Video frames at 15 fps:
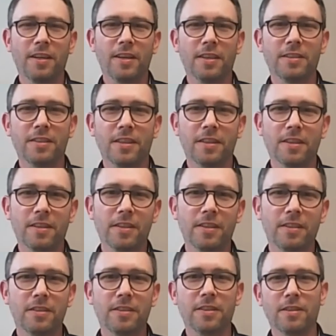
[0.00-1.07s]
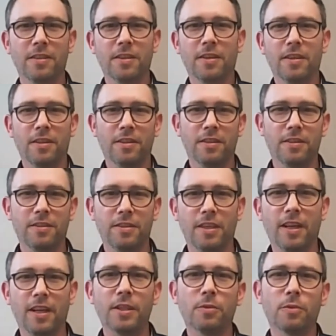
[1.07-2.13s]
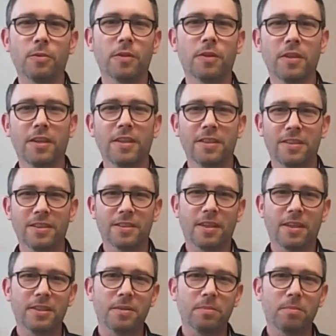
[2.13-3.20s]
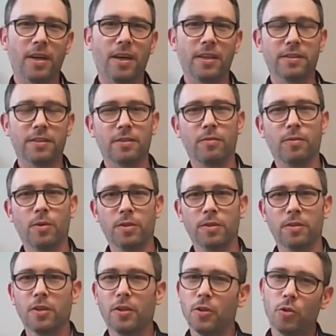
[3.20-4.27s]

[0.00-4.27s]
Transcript: letztendlich äh, die Leitung des ganzen Bereichs geworden,